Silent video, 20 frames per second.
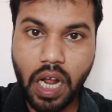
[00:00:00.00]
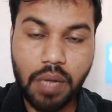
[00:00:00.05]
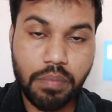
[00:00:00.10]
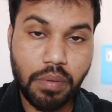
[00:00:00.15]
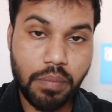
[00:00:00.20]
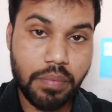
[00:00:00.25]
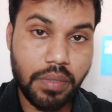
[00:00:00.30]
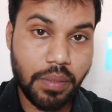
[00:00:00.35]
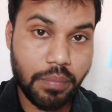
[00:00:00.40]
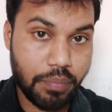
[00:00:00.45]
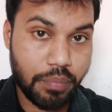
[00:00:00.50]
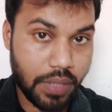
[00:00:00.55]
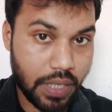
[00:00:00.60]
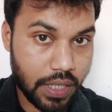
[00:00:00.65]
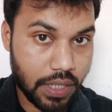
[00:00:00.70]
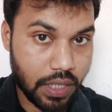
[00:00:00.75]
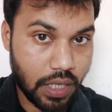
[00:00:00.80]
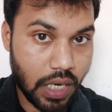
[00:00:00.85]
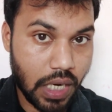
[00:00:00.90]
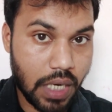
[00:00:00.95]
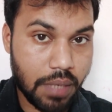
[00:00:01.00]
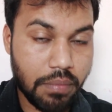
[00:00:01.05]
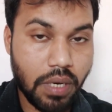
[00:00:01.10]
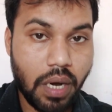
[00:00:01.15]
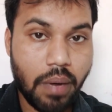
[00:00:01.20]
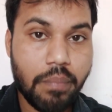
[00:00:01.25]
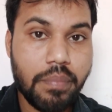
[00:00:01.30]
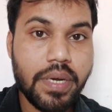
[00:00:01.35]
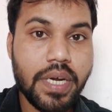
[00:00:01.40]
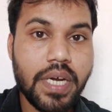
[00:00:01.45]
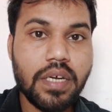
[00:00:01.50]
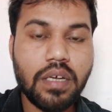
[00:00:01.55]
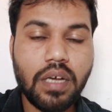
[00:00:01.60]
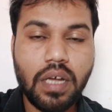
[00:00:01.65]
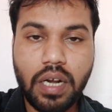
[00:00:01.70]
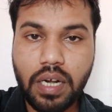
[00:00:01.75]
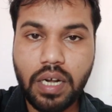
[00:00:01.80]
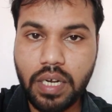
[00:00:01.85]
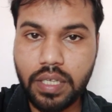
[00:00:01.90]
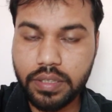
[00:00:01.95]
आप अपने पैन कार्ड में अपडेट
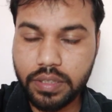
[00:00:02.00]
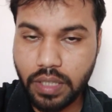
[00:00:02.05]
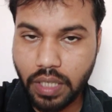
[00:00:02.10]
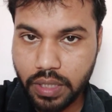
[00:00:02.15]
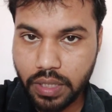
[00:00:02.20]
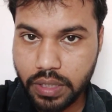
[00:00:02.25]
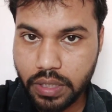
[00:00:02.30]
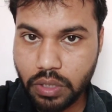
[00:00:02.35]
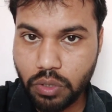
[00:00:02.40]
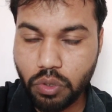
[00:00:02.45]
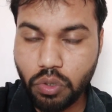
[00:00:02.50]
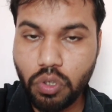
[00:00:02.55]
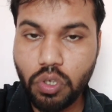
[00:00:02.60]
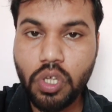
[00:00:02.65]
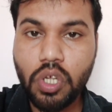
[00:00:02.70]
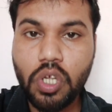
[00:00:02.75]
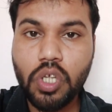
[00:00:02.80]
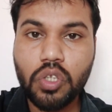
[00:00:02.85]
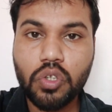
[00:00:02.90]
कराना चाहते हो